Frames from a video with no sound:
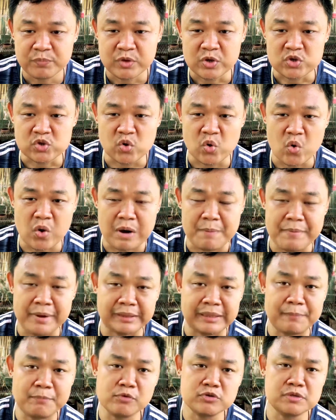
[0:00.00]
so
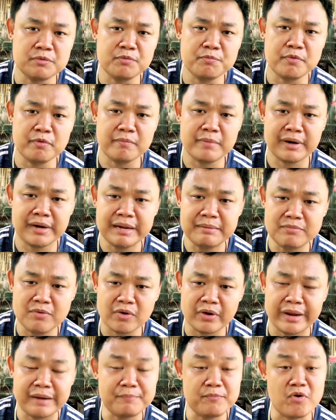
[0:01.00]
kapag tapos mo pong
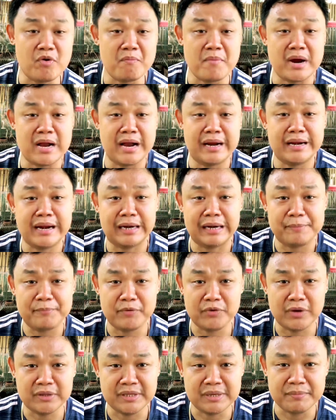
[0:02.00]
mag-labor yan po mga anak na
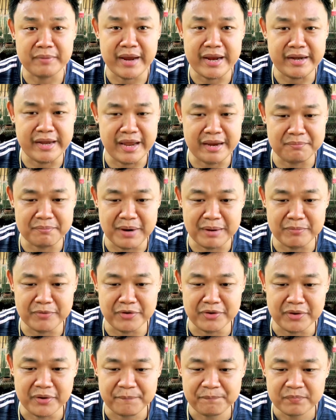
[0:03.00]
po yung ating mga inahing
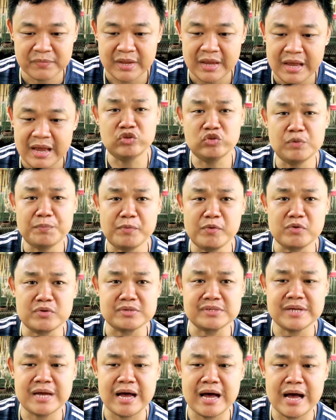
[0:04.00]
baboy dito po
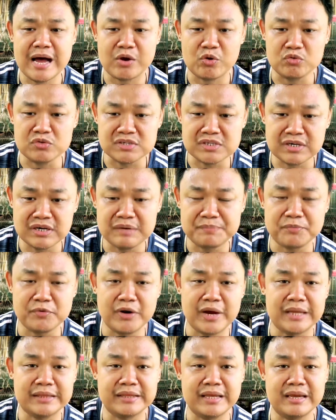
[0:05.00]
sa concern po
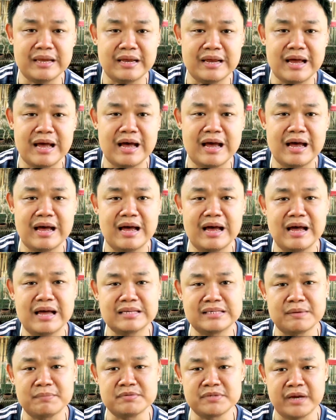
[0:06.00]
ng ating
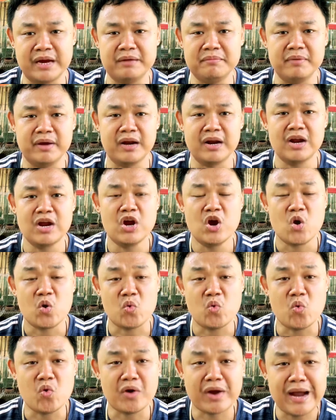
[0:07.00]
uh, subscriber
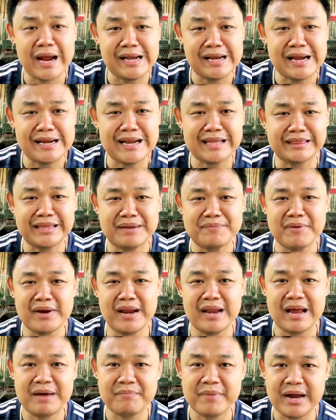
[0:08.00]
kung kailan natin
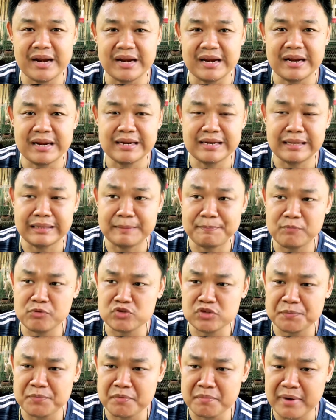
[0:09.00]
malalaman na tapos
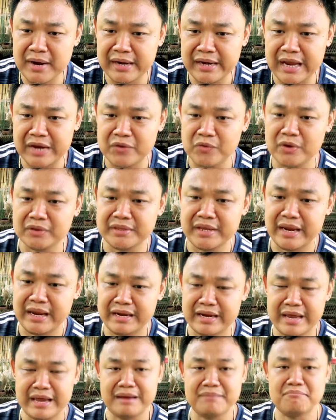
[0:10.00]
na pumanganak yung ating
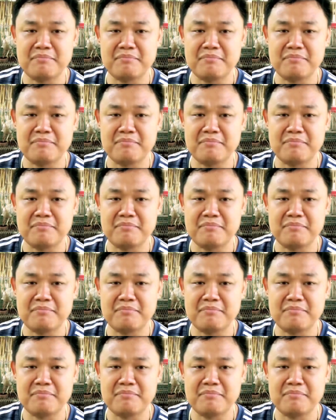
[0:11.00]
inahing